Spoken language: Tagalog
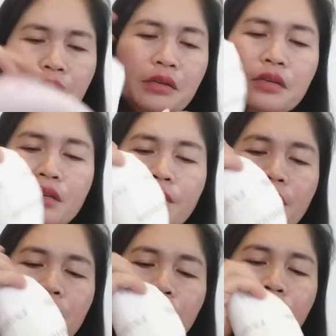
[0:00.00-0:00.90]
hindi naman
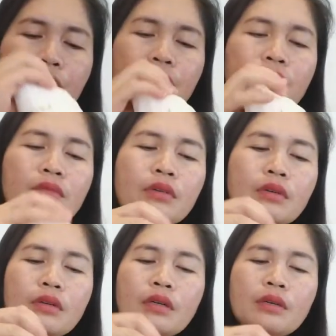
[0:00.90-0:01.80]
to yung
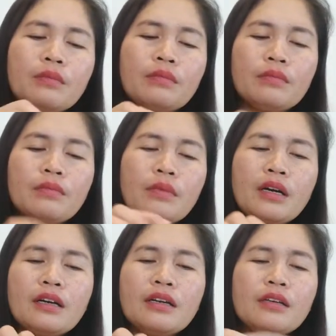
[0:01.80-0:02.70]

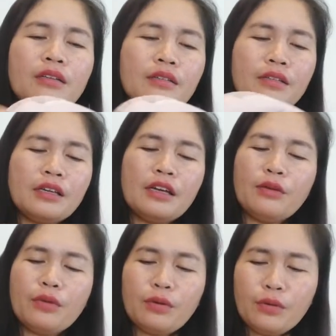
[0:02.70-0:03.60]
mga
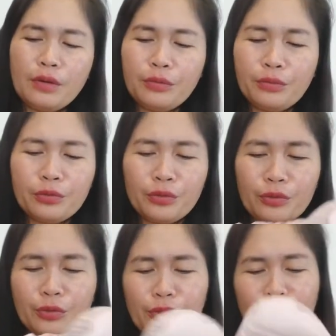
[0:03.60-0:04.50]
ewan ko anong
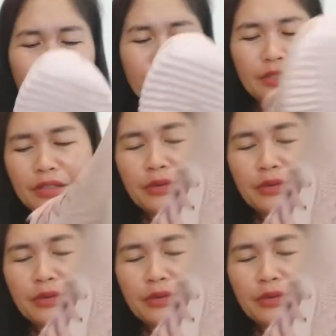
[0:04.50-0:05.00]
shoes to basta